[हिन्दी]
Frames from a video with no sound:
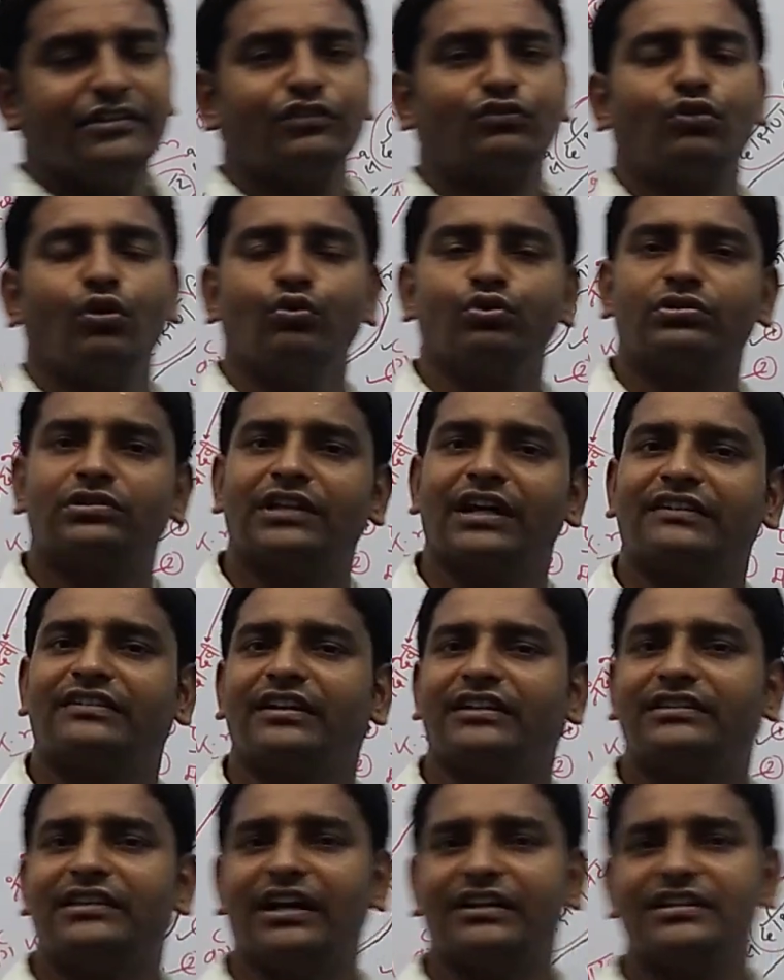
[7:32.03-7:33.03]
जिसको उत्तर
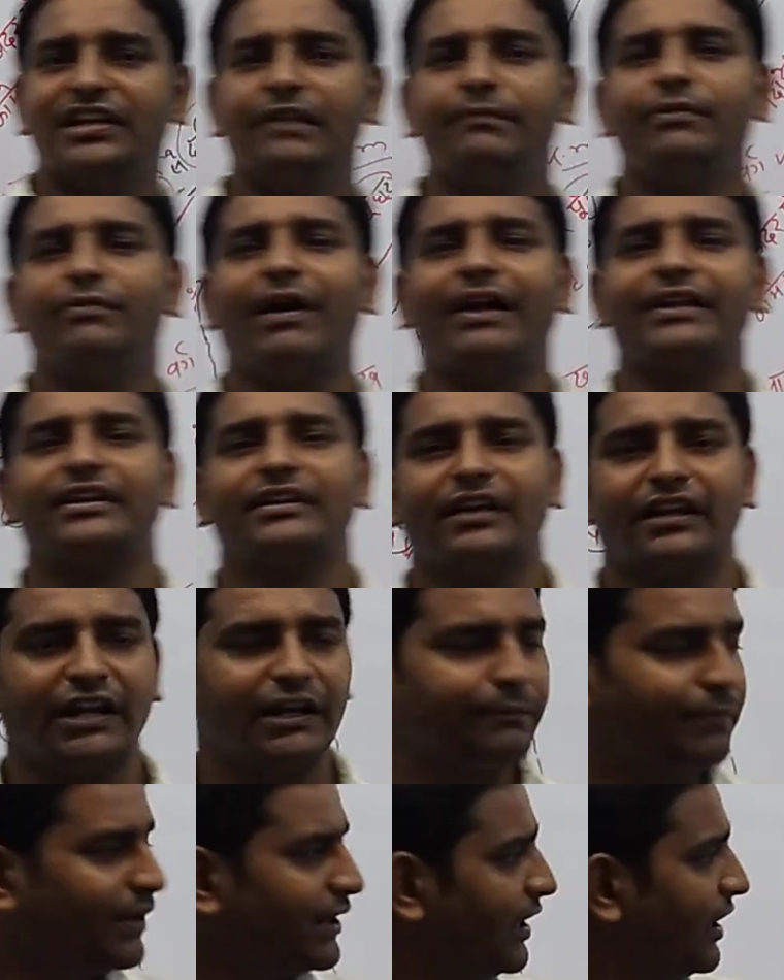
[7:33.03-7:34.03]
से दक्षिण विभाजन
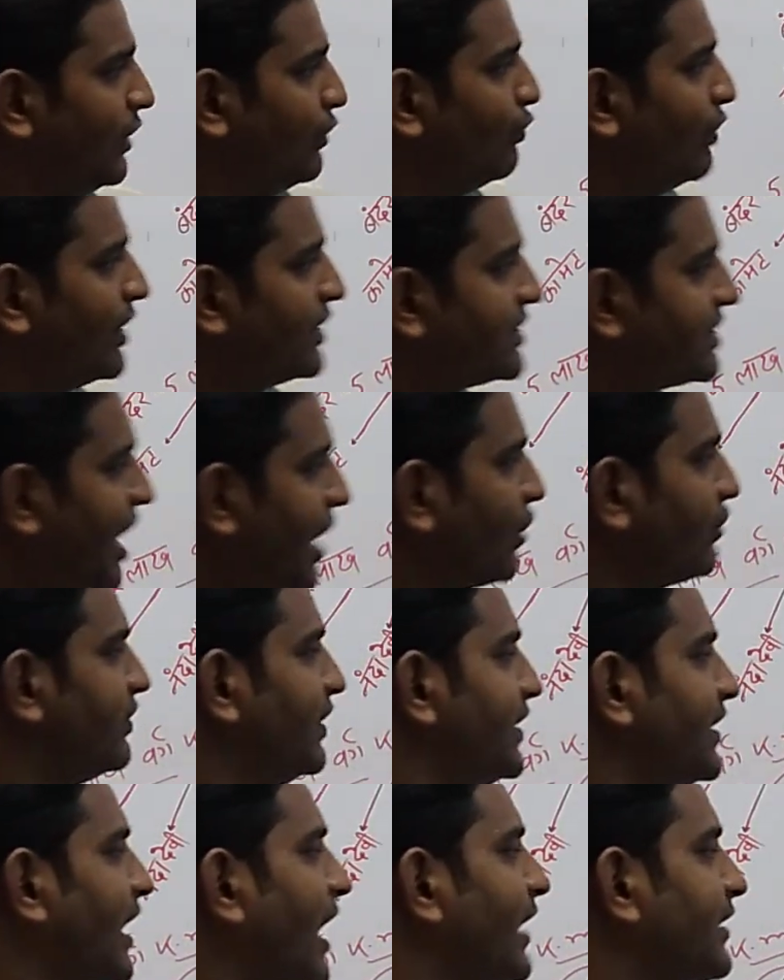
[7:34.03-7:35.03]
करने पर वह चारों
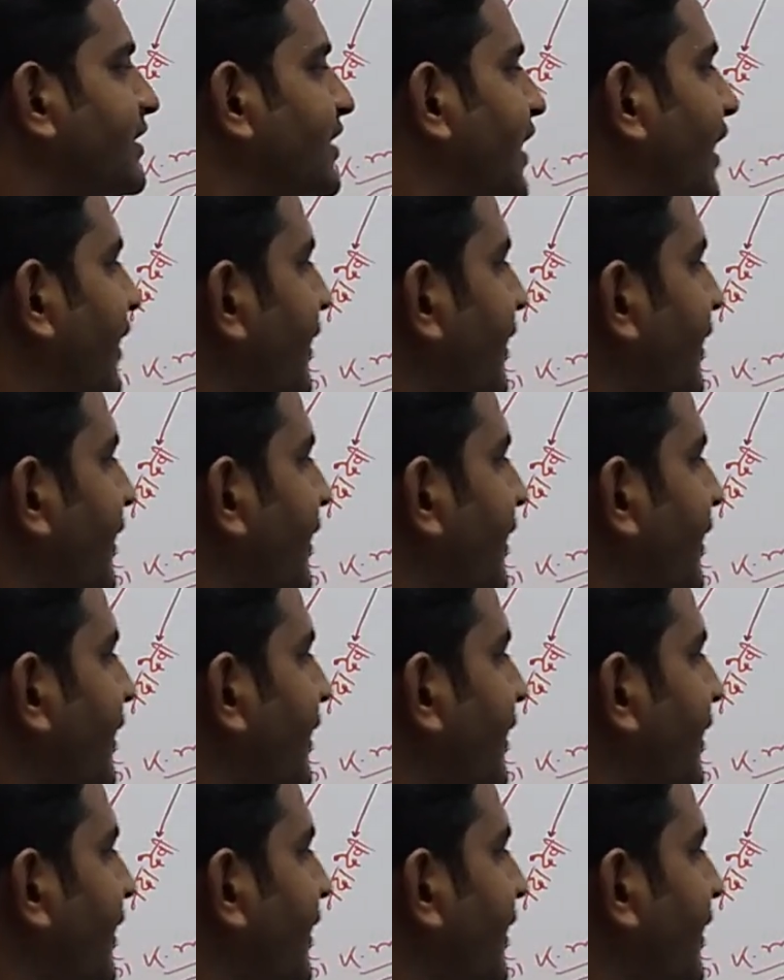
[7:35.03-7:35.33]
श्रेणियाँ आती